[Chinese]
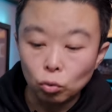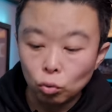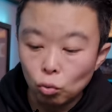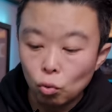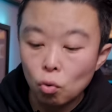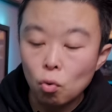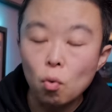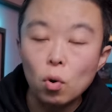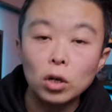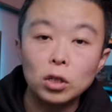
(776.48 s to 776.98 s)

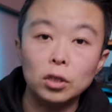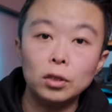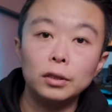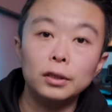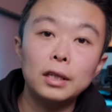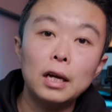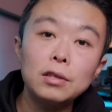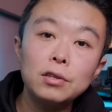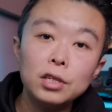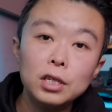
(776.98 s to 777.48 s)
如果是
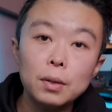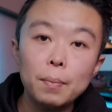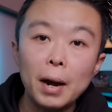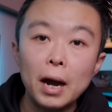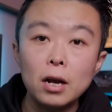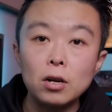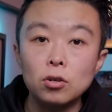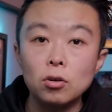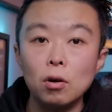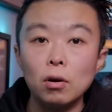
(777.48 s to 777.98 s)
单机
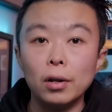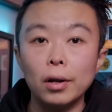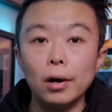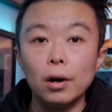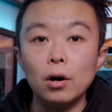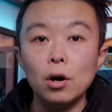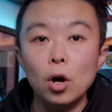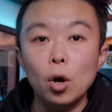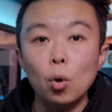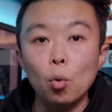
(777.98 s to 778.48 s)
拍摄
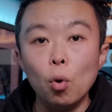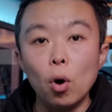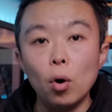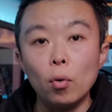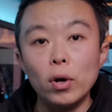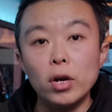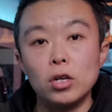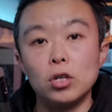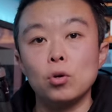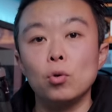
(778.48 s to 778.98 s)
呢，我
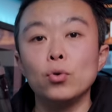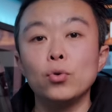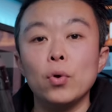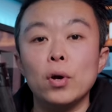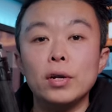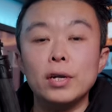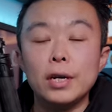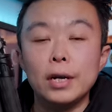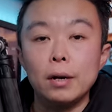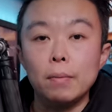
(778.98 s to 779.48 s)
会首
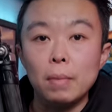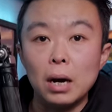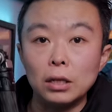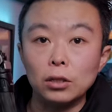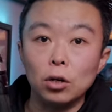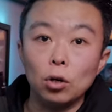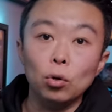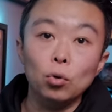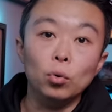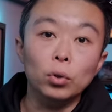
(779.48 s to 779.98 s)
选这个马
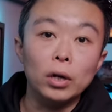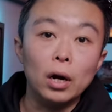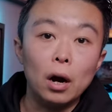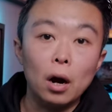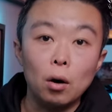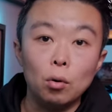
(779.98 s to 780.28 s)
小璐的